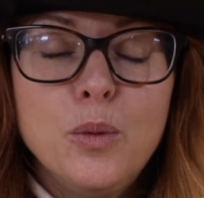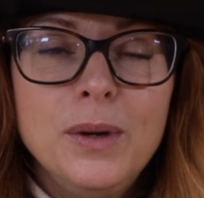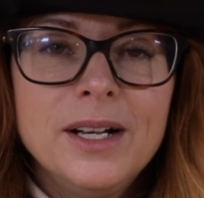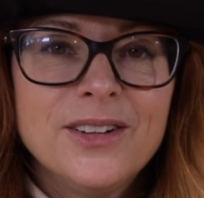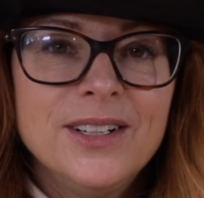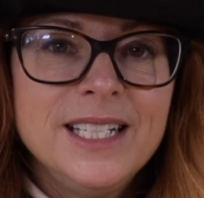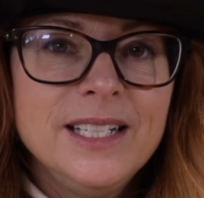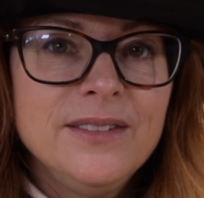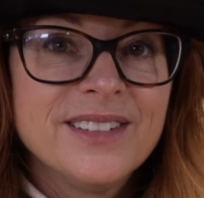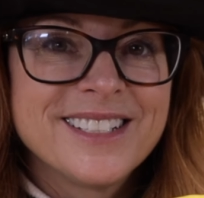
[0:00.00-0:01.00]
huile
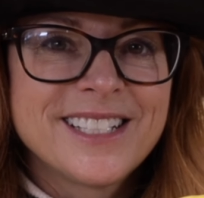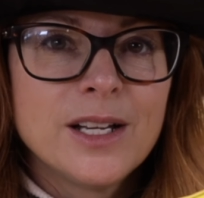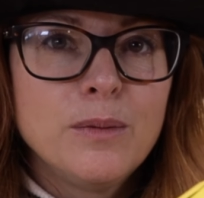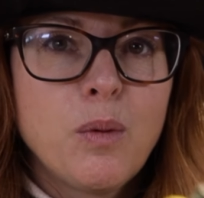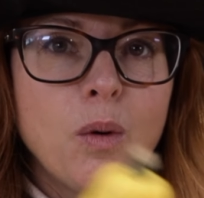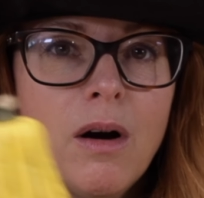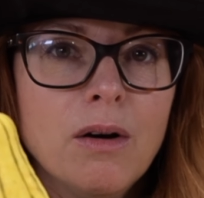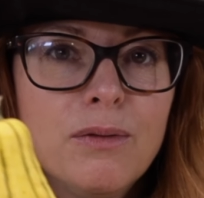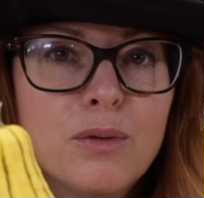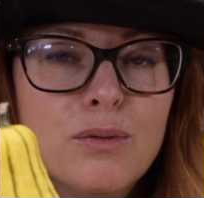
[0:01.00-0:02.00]
d'olive, sel,
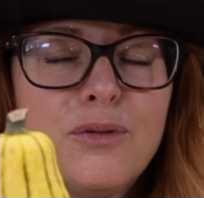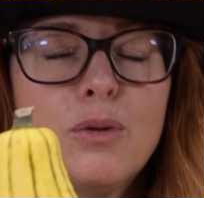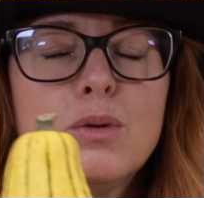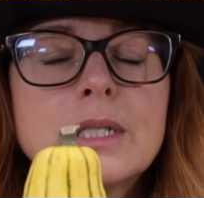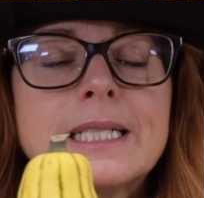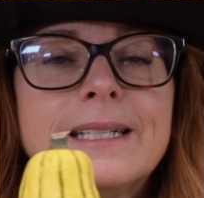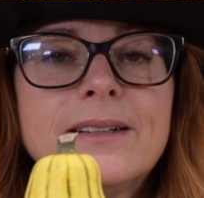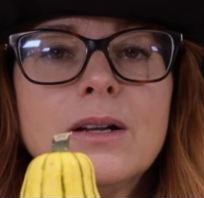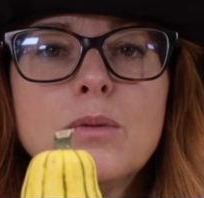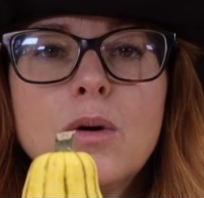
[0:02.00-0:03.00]
poivre au four, c'est
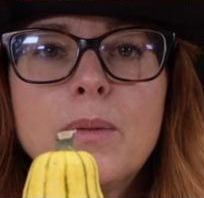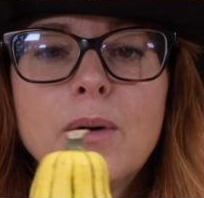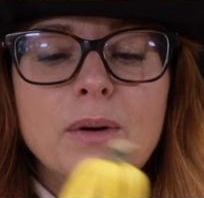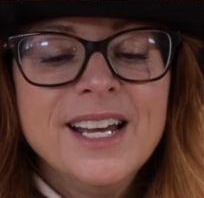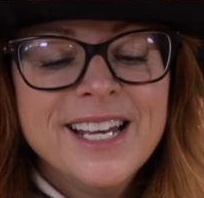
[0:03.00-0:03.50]
tellement bon.